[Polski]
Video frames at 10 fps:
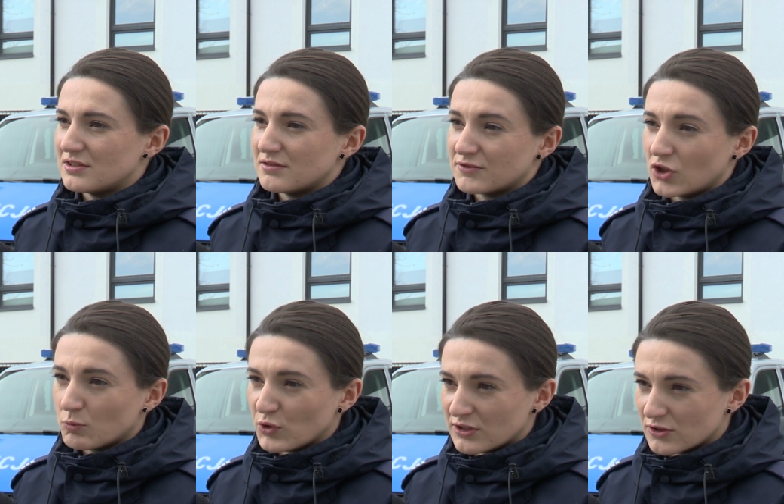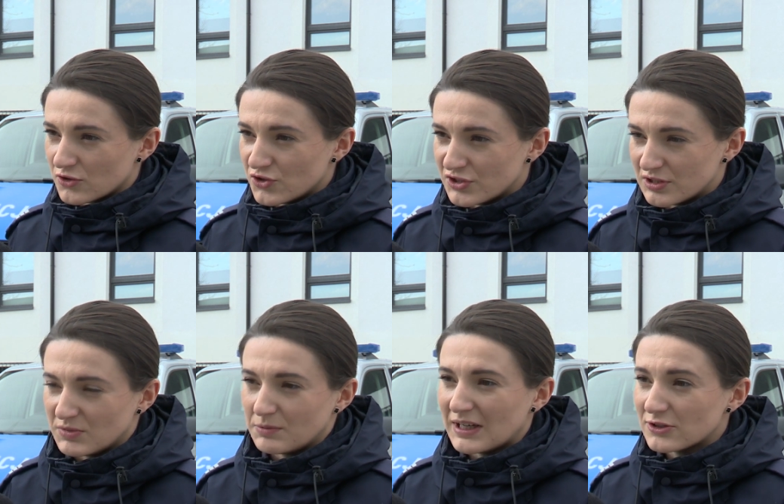w domu
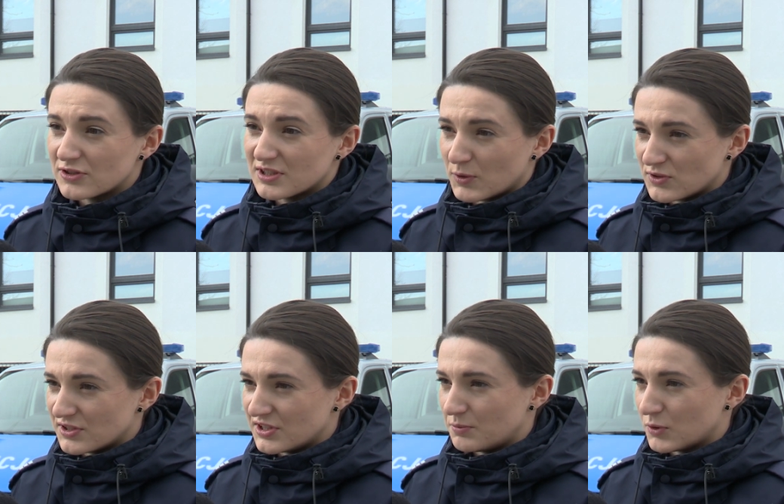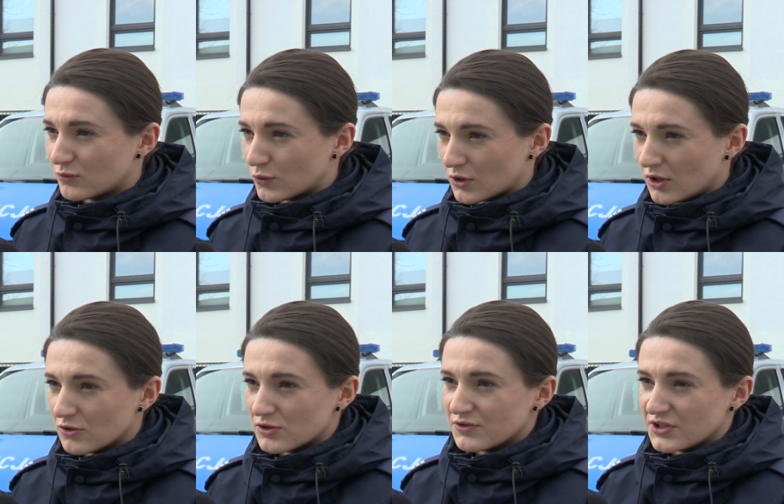jednorodzinnym i ma do dyspozycji podwórko,
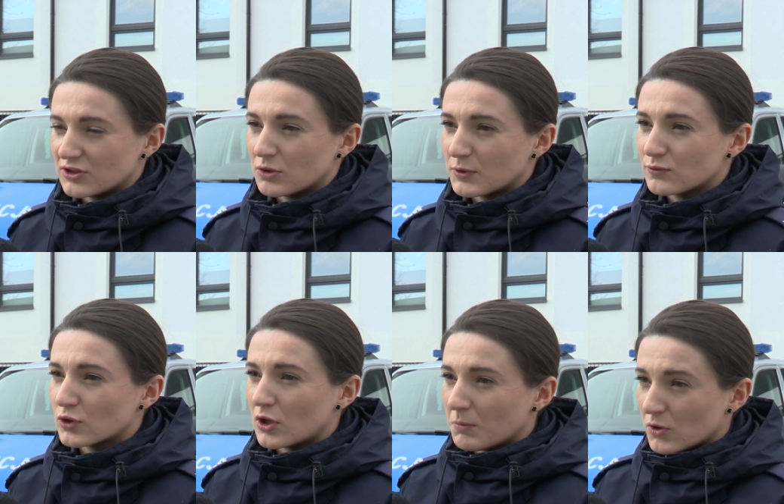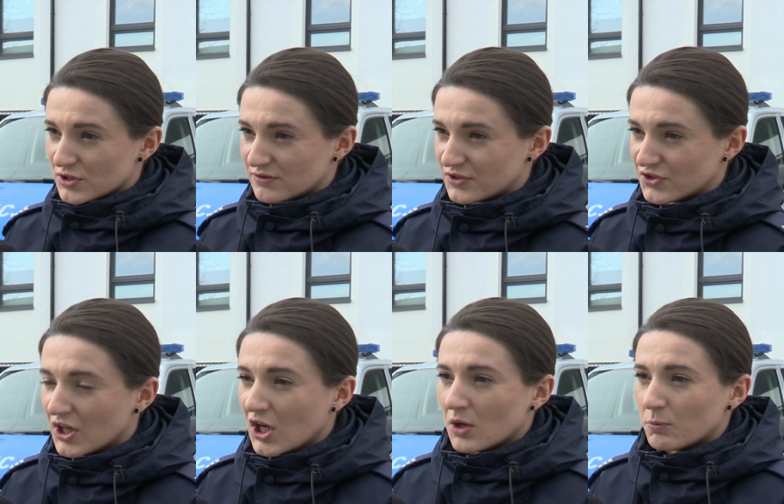oczywiście na to podwórko może wyjść.
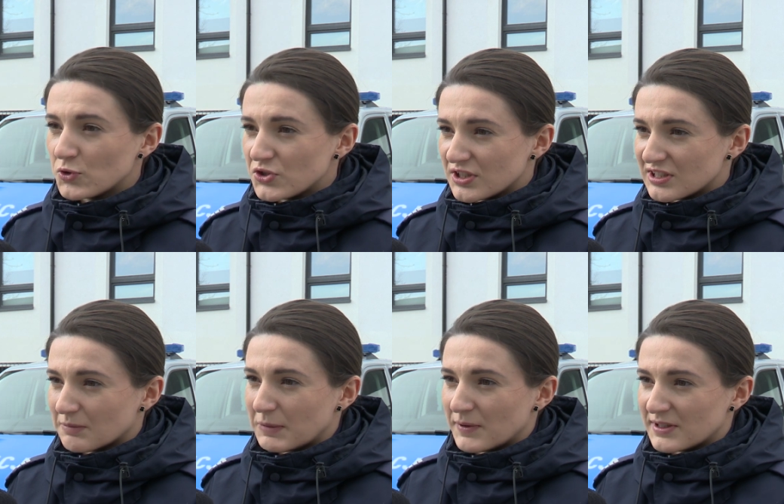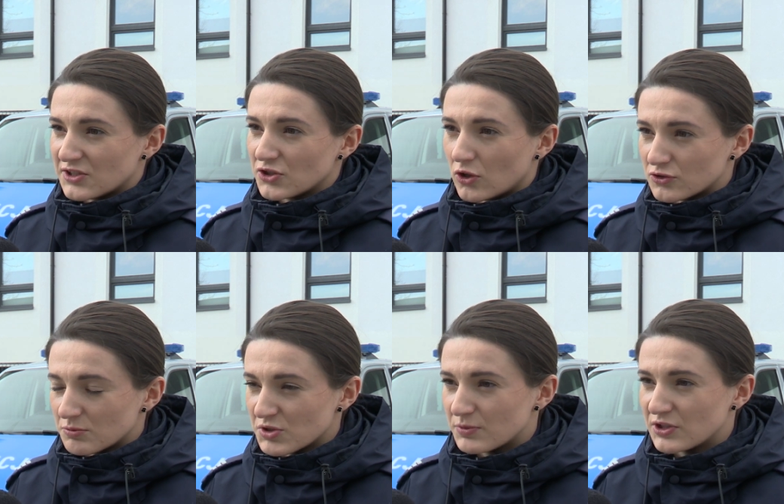Musi jednak pamiętać o
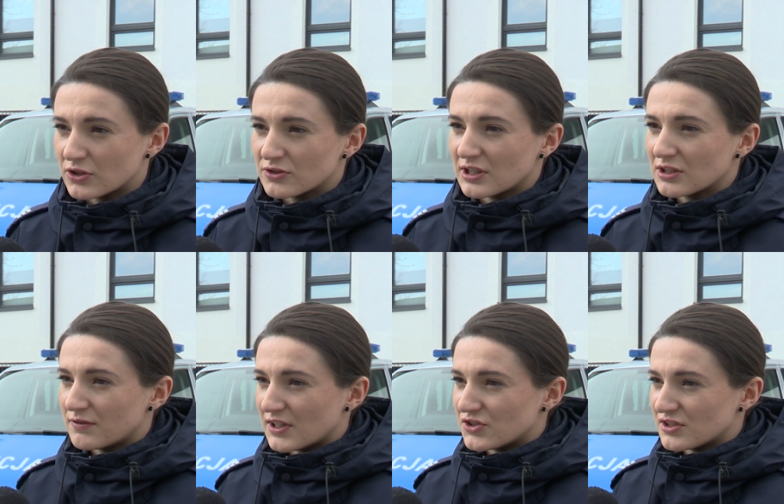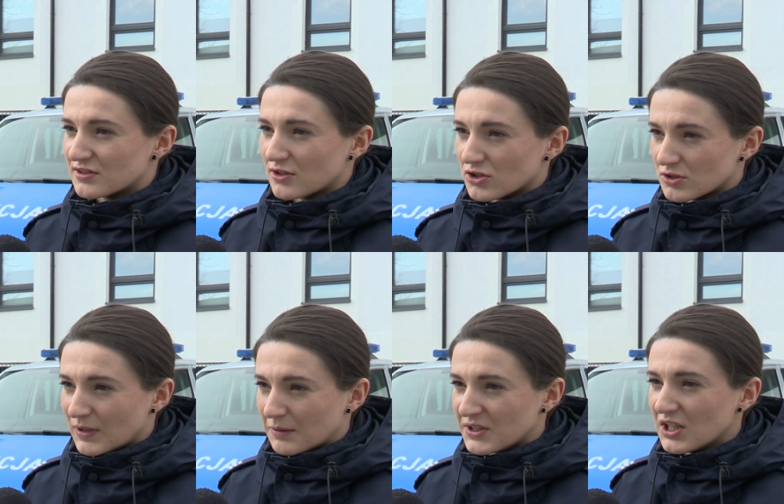tym, żeby nie kontaktować się z
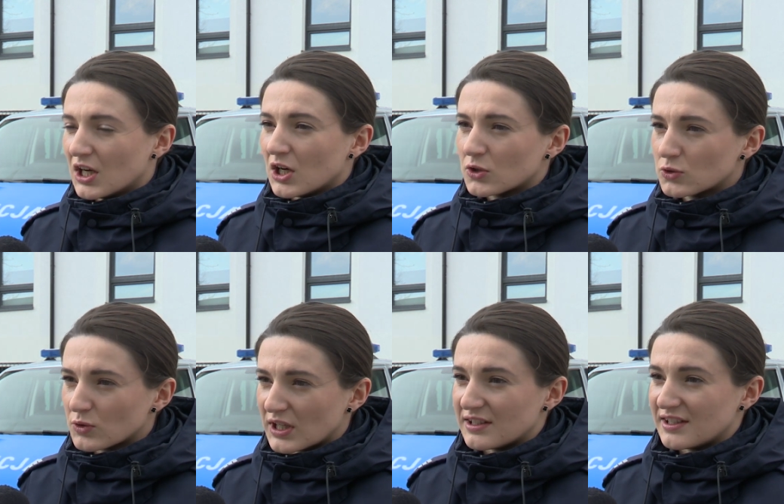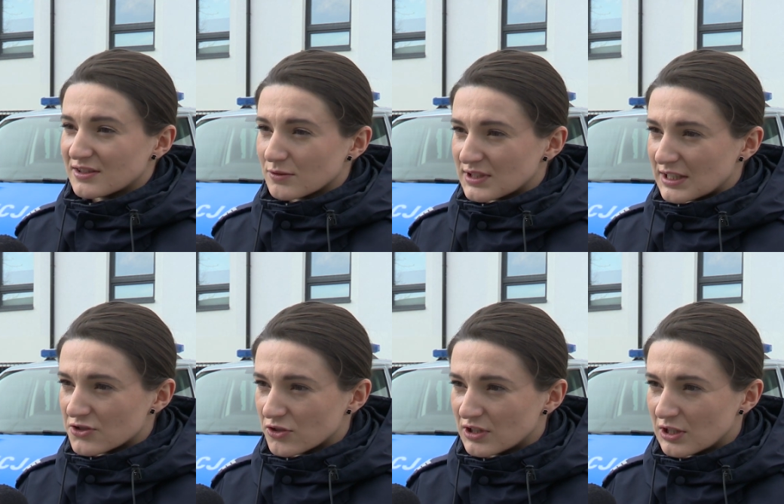osobami, które nie są
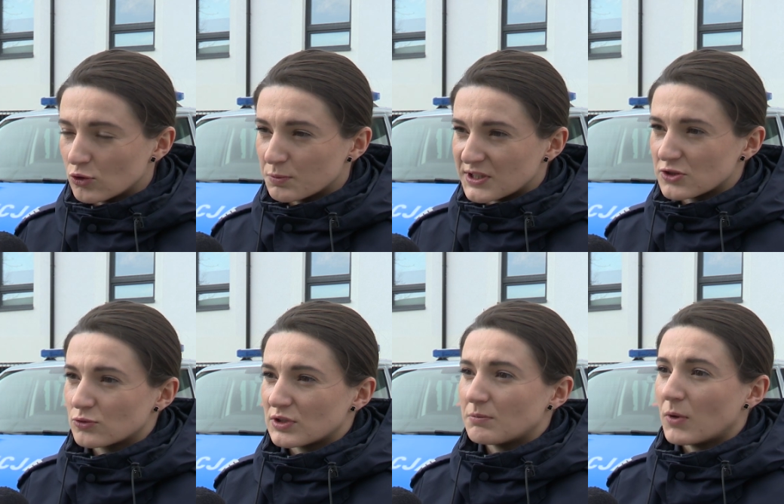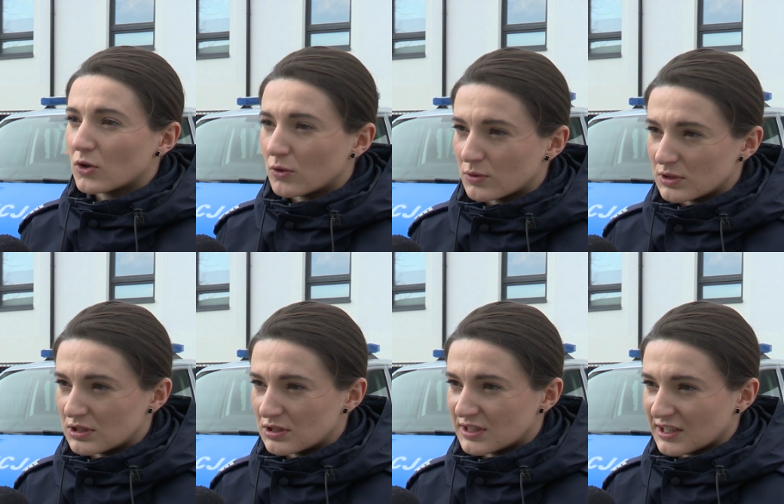zarażone lub też, które mogą
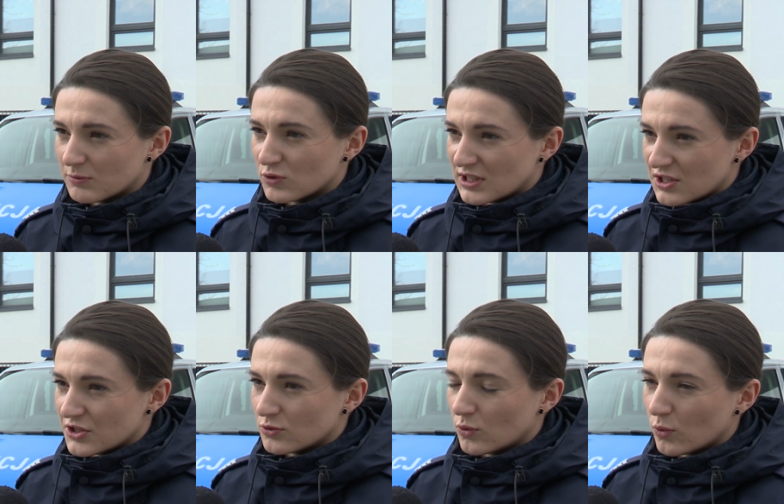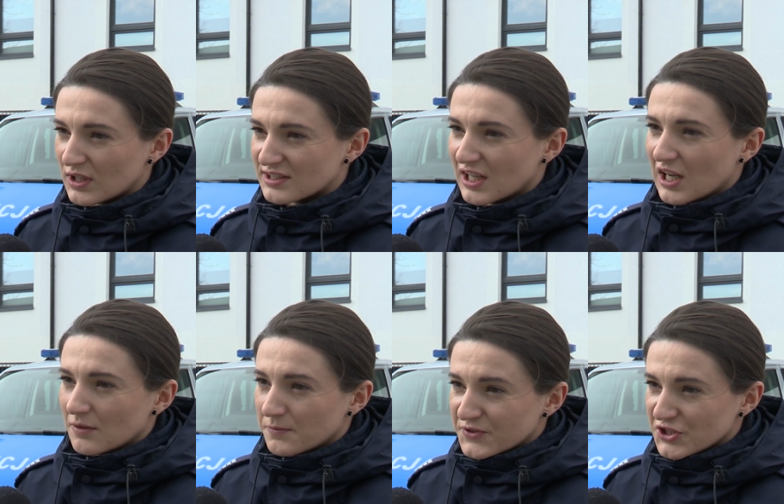takiemu zarażeniu ulec
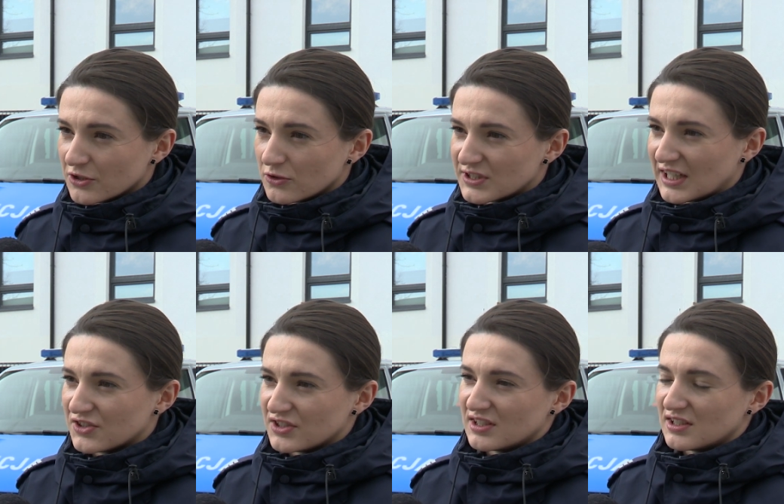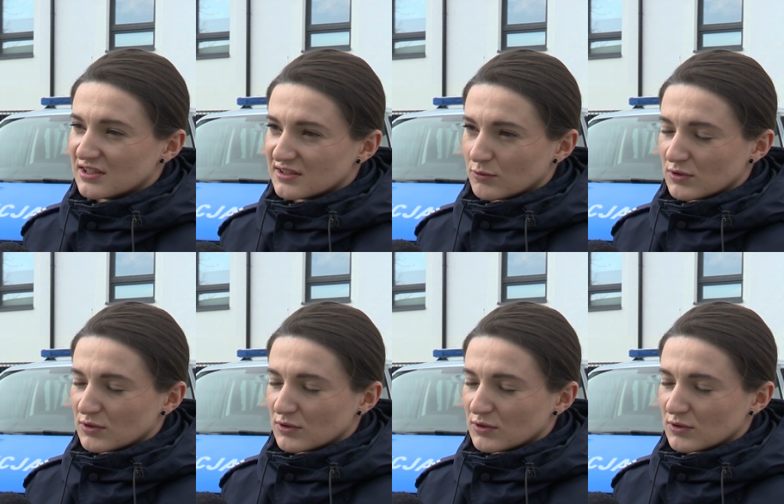przy kontakcie z tą